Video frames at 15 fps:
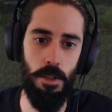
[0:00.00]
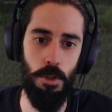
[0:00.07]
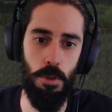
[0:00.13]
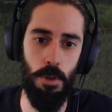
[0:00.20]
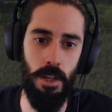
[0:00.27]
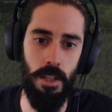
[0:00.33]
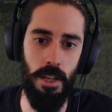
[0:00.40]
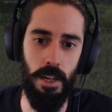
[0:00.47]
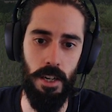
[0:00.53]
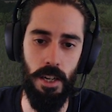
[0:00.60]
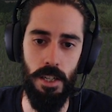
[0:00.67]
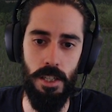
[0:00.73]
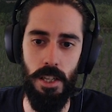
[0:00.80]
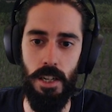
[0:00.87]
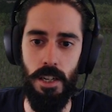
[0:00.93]
şu anda
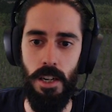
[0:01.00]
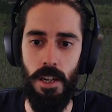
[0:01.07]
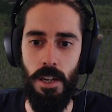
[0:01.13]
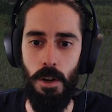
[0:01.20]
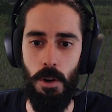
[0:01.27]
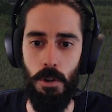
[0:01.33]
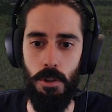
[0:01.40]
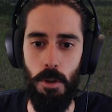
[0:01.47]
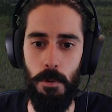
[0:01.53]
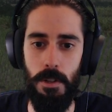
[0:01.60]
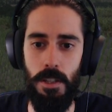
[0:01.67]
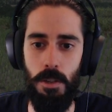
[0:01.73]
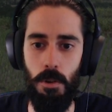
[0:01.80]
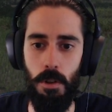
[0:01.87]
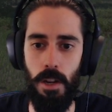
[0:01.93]
arkadaşlar.
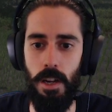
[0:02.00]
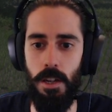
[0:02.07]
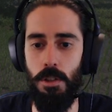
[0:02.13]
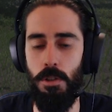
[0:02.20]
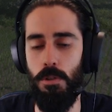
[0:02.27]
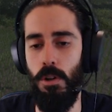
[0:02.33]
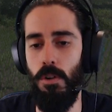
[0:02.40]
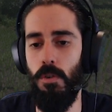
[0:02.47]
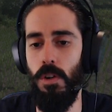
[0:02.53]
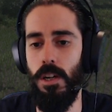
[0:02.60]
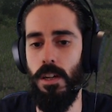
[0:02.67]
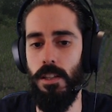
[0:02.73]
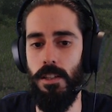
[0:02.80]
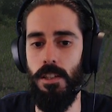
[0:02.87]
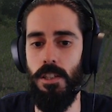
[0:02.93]
Otomatik olarak server'a
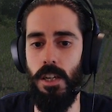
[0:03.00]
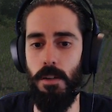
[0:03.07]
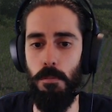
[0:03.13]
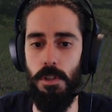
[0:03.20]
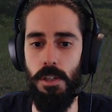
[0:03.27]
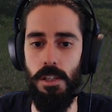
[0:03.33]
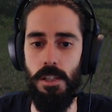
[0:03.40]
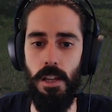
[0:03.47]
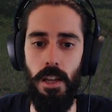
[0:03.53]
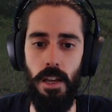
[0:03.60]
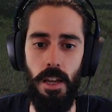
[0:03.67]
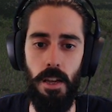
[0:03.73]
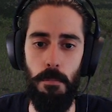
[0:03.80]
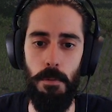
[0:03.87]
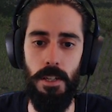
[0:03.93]
katılacakmışız
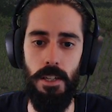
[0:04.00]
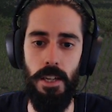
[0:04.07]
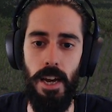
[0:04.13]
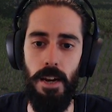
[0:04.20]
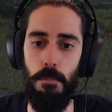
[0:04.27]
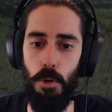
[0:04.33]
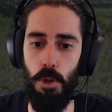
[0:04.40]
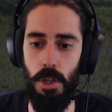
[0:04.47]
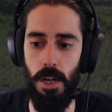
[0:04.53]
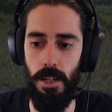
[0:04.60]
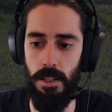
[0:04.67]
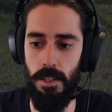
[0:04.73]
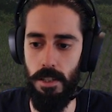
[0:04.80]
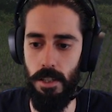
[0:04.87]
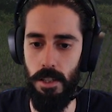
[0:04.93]
e, bir yer
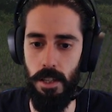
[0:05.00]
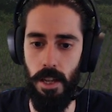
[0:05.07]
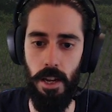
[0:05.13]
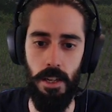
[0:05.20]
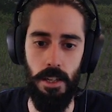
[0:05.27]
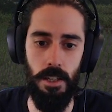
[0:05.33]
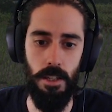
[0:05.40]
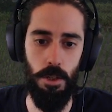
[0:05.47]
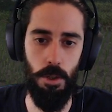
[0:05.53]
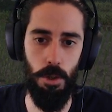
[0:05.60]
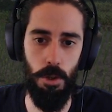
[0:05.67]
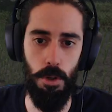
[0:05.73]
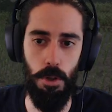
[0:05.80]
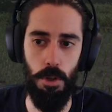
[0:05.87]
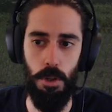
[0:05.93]
boşaldığında
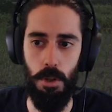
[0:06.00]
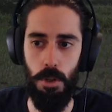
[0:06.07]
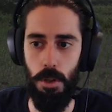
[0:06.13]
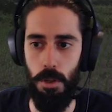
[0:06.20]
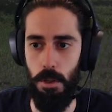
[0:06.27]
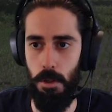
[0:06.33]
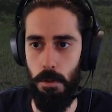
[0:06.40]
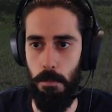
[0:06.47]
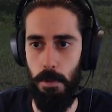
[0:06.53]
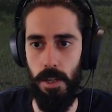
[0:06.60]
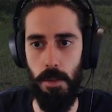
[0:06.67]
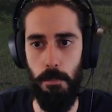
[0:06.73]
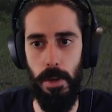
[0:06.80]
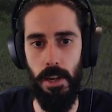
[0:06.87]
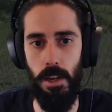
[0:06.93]
diyor.
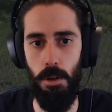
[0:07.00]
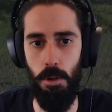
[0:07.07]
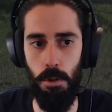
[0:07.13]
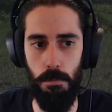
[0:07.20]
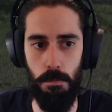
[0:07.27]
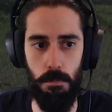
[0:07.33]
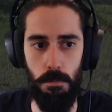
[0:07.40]
Peki bekliyorum.